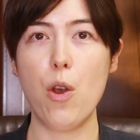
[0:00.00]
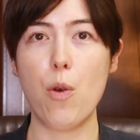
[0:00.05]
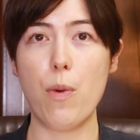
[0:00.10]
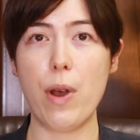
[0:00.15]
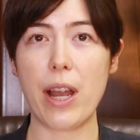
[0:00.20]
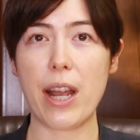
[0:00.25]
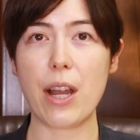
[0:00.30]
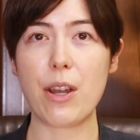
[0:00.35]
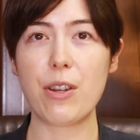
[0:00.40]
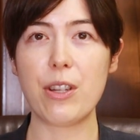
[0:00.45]

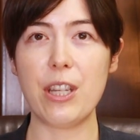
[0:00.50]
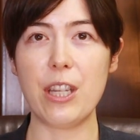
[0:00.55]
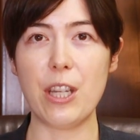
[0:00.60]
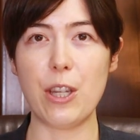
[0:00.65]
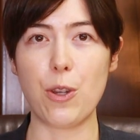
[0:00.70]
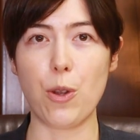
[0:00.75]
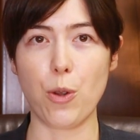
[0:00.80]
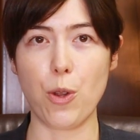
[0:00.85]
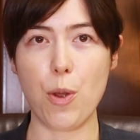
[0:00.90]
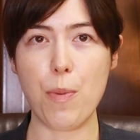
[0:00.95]
我が国
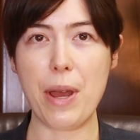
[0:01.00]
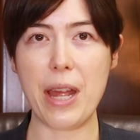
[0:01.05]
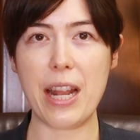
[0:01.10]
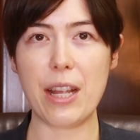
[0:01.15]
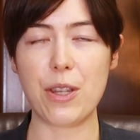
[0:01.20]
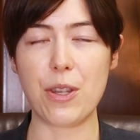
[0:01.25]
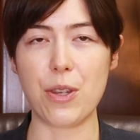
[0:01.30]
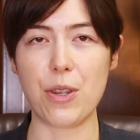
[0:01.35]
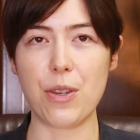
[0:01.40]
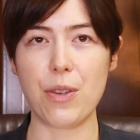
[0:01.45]
にとどま
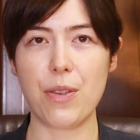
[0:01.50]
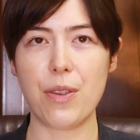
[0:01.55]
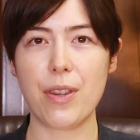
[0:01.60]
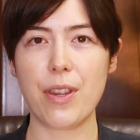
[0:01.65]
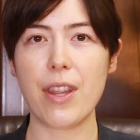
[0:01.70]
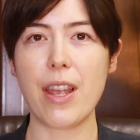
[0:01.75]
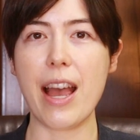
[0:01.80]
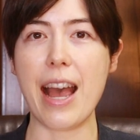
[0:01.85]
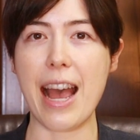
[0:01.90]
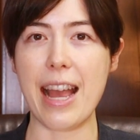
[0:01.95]
らず
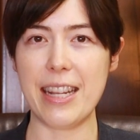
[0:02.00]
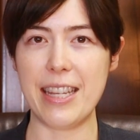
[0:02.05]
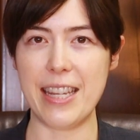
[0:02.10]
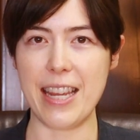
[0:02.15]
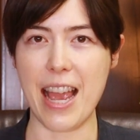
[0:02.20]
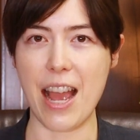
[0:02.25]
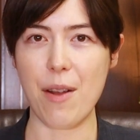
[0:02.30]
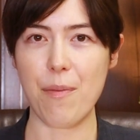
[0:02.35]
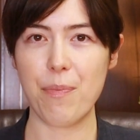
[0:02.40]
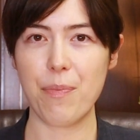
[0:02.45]

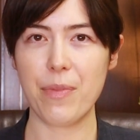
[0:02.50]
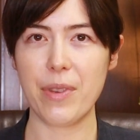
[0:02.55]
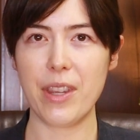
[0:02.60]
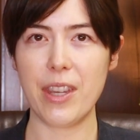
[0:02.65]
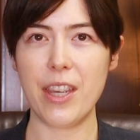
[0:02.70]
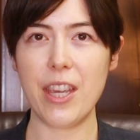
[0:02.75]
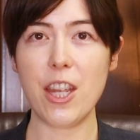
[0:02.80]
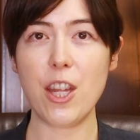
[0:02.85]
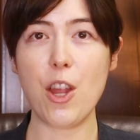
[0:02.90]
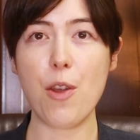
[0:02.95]
アジア
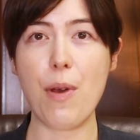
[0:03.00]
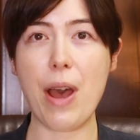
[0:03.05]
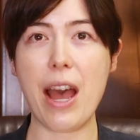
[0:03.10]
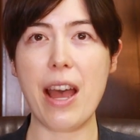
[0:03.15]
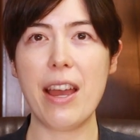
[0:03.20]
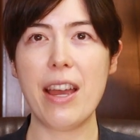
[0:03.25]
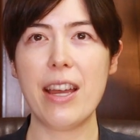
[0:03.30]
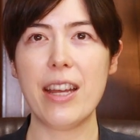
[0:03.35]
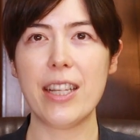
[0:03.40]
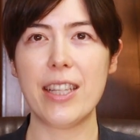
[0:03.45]
ひいて
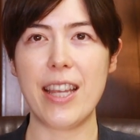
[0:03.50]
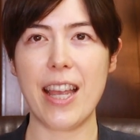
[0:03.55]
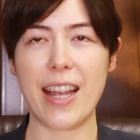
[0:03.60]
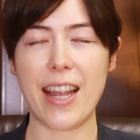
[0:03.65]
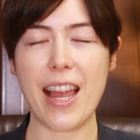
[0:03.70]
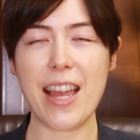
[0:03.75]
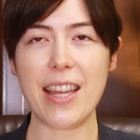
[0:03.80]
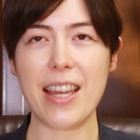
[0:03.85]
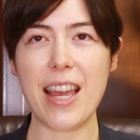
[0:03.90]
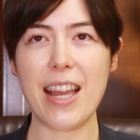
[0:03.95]
は世
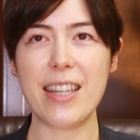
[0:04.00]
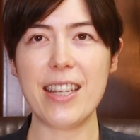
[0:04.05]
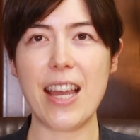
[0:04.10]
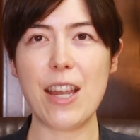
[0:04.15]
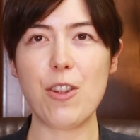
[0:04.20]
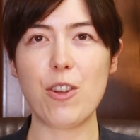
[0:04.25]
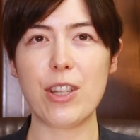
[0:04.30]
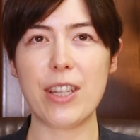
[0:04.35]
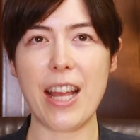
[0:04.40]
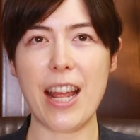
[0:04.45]
界経
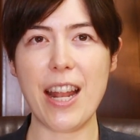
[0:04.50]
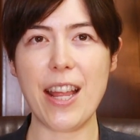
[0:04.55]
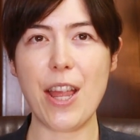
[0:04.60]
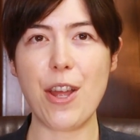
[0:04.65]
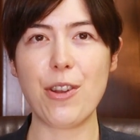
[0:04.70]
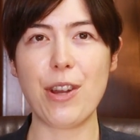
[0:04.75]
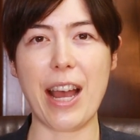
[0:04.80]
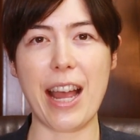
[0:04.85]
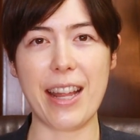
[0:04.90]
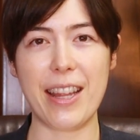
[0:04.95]
済のさら
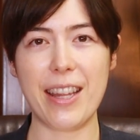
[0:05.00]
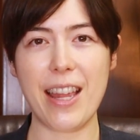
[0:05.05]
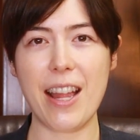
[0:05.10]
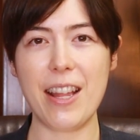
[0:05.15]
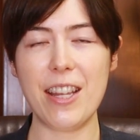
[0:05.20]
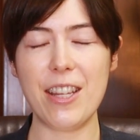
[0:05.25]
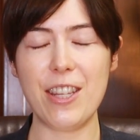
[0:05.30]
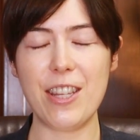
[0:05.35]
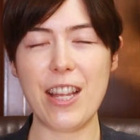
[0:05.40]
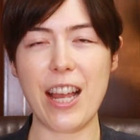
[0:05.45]
なる発
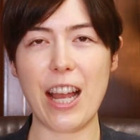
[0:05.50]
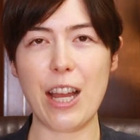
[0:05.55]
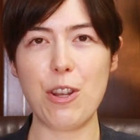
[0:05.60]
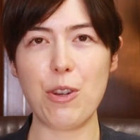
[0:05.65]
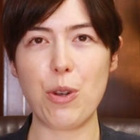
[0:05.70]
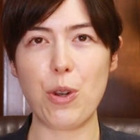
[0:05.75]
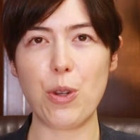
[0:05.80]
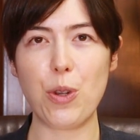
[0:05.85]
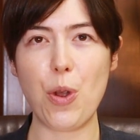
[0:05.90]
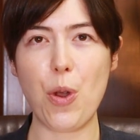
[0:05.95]
展につなが
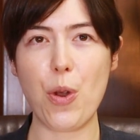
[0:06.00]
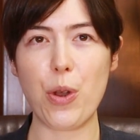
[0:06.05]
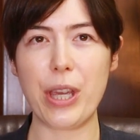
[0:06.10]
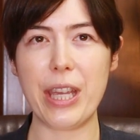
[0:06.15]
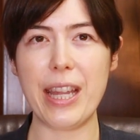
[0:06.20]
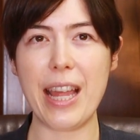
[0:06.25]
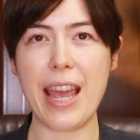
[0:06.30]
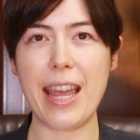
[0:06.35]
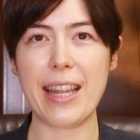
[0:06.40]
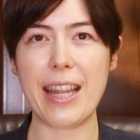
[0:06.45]
ることを
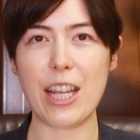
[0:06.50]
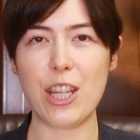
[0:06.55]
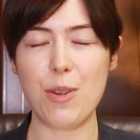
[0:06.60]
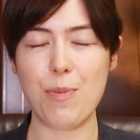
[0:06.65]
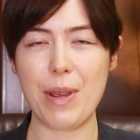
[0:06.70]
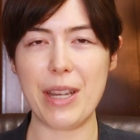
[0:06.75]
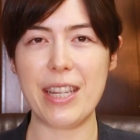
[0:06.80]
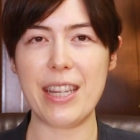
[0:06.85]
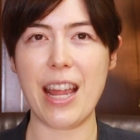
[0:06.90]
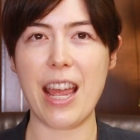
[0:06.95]
記念いたし
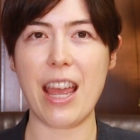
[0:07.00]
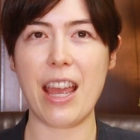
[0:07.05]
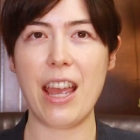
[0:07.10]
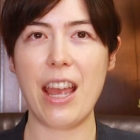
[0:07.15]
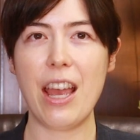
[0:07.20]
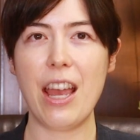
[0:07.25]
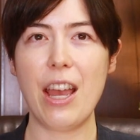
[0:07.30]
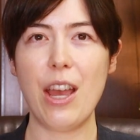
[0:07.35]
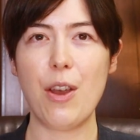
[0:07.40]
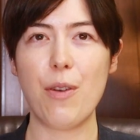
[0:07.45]
まして
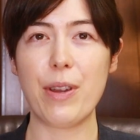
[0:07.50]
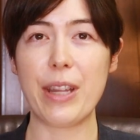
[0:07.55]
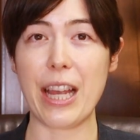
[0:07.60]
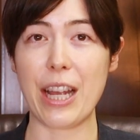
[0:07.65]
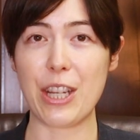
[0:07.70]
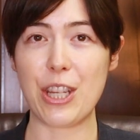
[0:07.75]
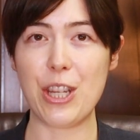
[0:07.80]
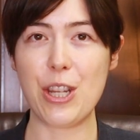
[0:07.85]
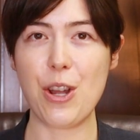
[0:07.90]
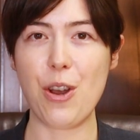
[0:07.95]

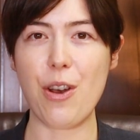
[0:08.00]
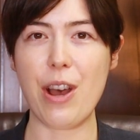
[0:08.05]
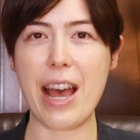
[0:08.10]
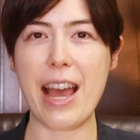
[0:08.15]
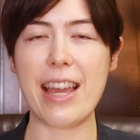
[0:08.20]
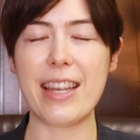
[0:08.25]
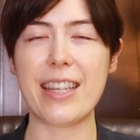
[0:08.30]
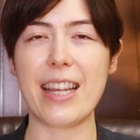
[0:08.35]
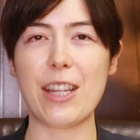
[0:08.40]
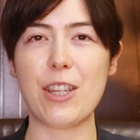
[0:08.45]
私の
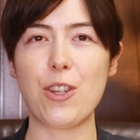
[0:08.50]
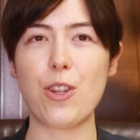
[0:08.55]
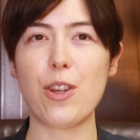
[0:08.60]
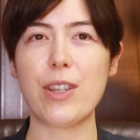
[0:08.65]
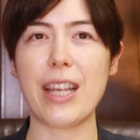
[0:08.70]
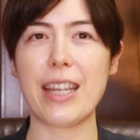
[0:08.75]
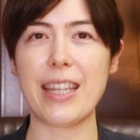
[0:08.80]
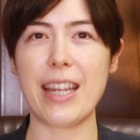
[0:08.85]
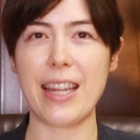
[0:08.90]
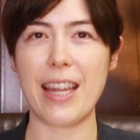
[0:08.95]
挨拶と
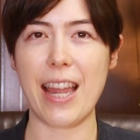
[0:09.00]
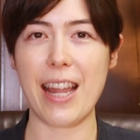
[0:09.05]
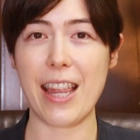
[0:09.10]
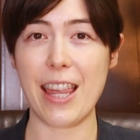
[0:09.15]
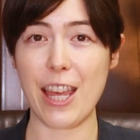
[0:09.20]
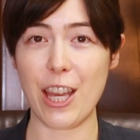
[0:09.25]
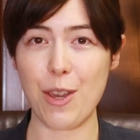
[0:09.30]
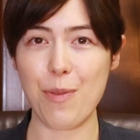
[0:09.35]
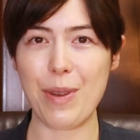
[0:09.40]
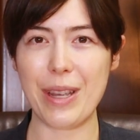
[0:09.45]
させてい
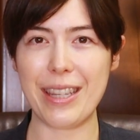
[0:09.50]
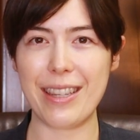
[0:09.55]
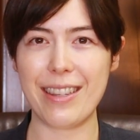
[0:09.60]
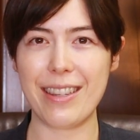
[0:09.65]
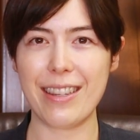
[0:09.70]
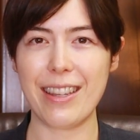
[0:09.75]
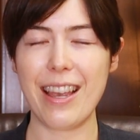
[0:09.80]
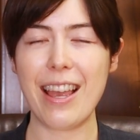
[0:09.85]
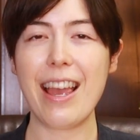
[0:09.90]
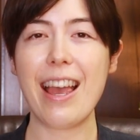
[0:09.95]
ただきま
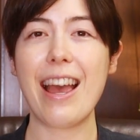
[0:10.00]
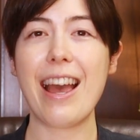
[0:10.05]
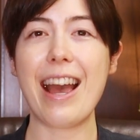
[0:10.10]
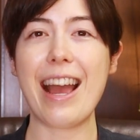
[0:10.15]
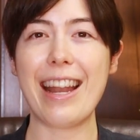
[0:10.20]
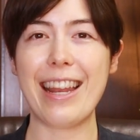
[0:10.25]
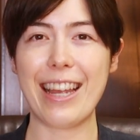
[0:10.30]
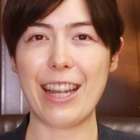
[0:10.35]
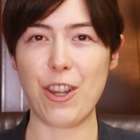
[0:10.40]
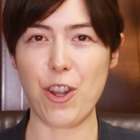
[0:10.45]
す
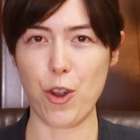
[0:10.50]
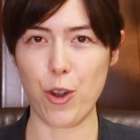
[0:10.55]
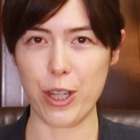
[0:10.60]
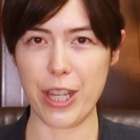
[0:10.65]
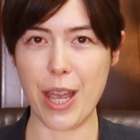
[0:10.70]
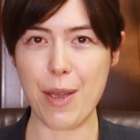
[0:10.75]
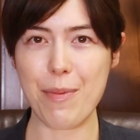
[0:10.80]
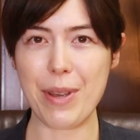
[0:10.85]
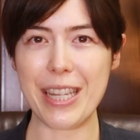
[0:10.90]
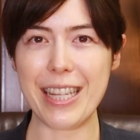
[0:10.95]
ありがとうご
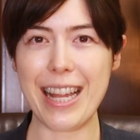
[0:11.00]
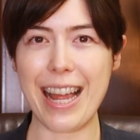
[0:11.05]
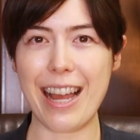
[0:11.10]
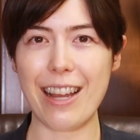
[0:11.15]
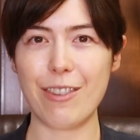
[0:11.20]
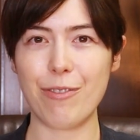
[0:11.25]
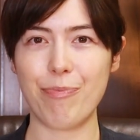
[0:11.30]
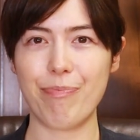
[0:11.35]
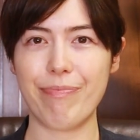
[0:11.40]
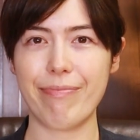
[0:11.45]
ざいました